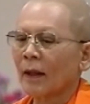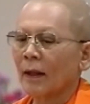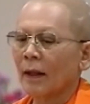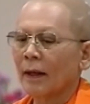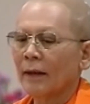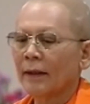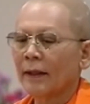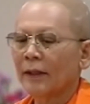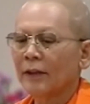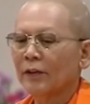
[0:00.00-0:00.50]

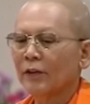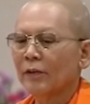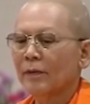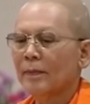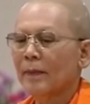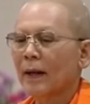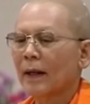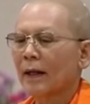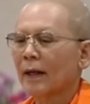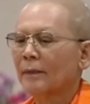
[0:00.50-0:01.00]
แล้วในสุริ
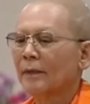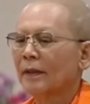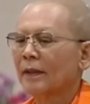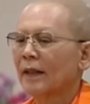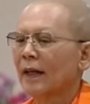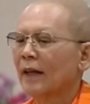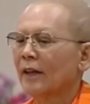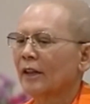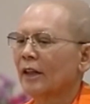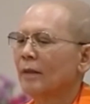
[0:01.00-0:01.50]
บากรรม
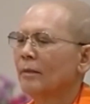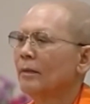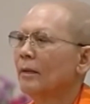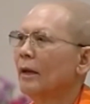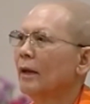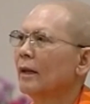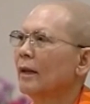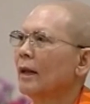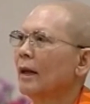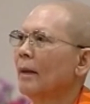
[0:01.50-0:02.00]
ต่างๆ ก็จะหม
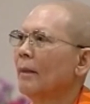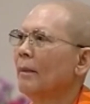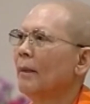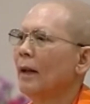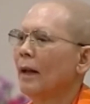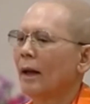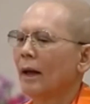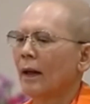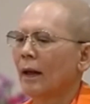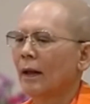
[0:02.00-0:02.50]
ด
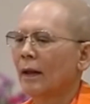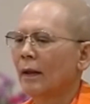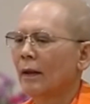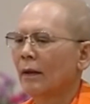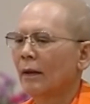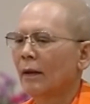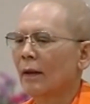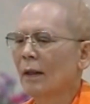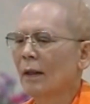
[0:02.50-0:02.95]
กำลังลง